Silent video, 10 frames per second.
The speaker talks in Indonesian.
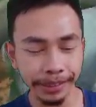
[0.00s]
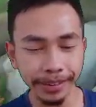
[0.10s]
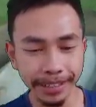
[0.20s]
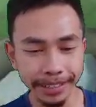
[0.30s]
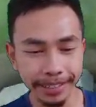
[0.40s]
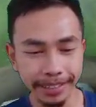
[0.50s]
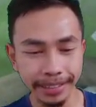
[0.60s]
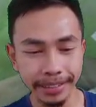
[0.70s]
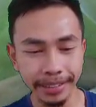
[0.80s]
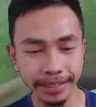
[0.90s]
I'm
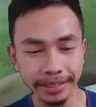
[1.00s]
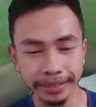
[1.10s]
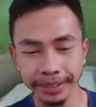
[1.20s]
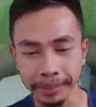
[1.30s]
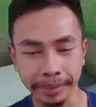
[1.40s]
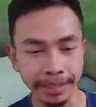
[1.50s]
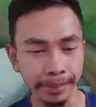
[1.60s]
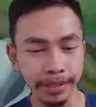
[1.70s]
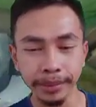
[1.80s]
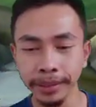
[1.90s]
sorry.
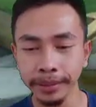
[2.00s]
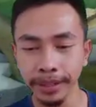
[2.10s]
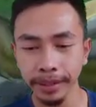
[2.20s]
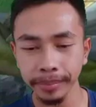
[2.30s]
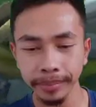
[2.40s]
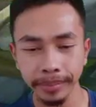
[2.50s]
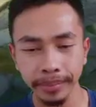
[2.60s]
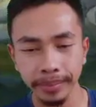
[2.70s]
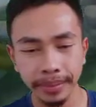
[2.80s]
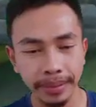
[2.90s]
Siapa sih namanya itu hero-nya?
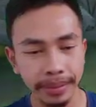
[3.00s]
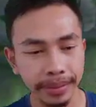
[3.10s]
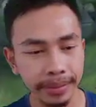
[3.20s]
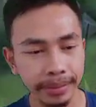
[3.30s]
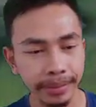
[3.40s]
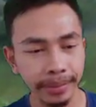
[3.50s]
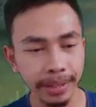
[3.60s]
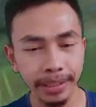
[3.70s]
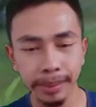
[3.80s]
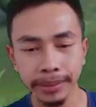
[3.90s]

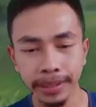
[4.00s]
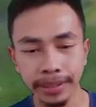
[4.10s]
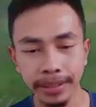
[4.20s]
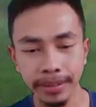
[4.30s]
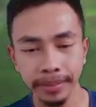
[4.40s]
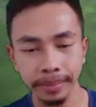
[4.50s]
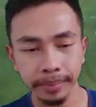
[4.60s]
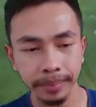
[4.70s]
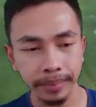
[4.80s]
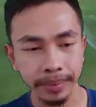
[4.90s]
Oke, kita maju lagi.
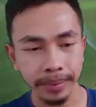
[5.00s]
